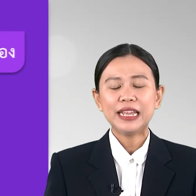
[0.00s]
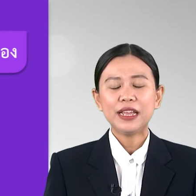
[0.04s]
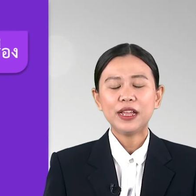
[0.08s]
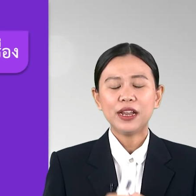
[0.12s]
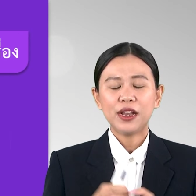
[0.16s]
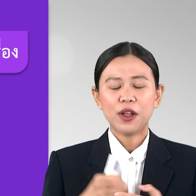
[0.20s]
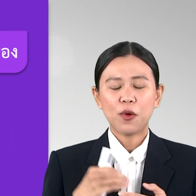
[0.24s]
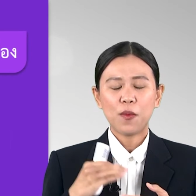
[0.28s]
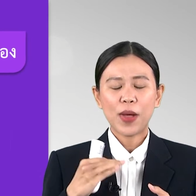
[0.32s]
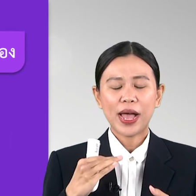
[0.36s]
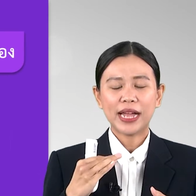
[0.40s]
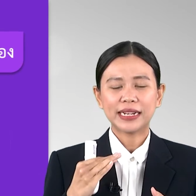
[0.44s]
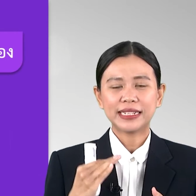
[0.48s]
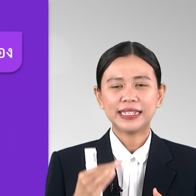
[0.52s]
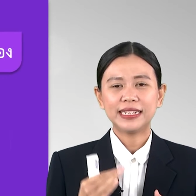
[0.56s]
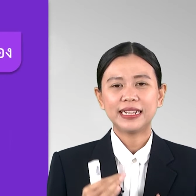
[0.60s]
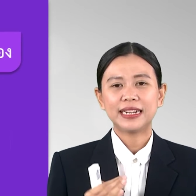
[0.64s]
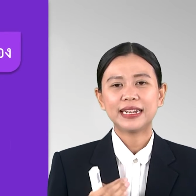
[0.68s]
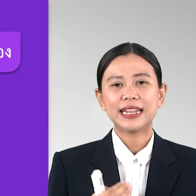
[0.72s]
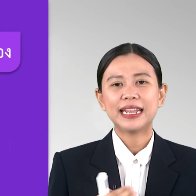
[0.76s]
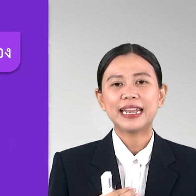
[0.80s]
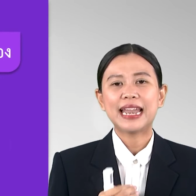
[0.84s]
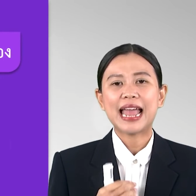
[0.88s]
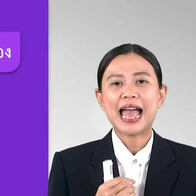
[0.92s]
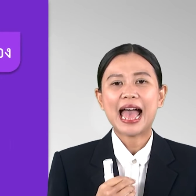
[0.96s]
นี้ระหว่างที่นั
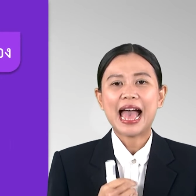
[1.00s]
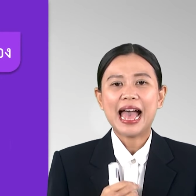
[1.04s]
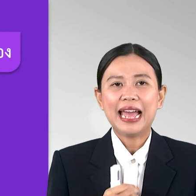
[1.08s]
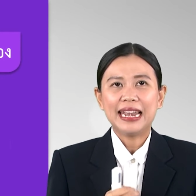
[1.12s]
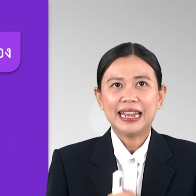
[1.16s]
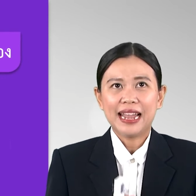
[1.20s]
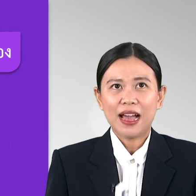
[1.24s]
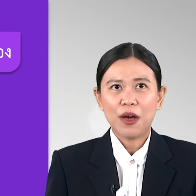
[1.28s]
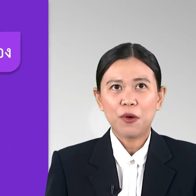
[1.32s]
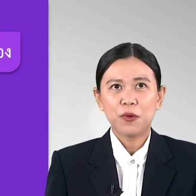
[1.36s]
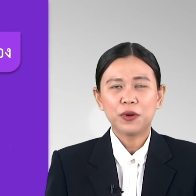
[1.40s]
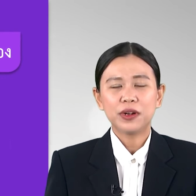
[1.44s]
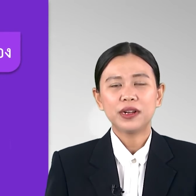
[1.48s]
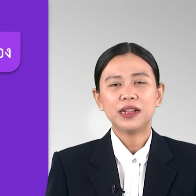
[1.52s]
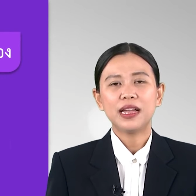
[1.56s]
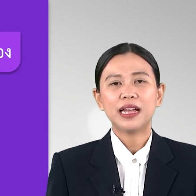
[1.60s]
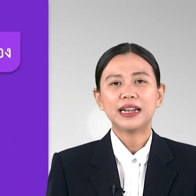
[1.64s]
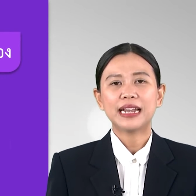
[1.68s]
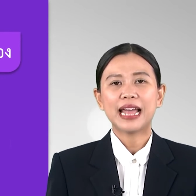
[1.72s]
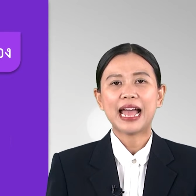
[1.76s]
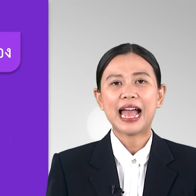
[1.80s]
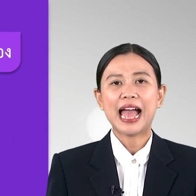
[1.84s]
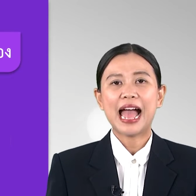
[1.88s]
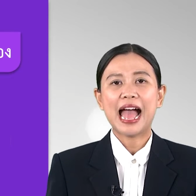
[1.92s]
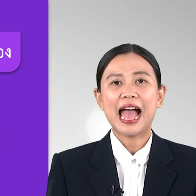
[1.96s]
กเรียนอ่านเอาเรื่อง
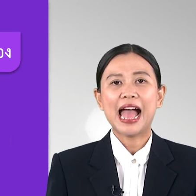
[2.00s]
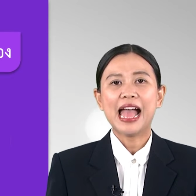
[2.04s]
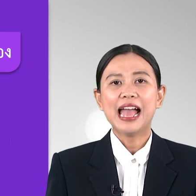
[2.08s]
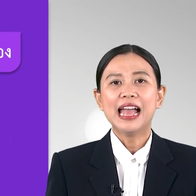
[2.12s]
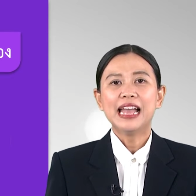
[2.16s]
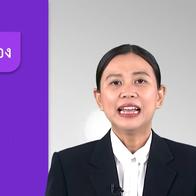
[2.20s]
นะคะ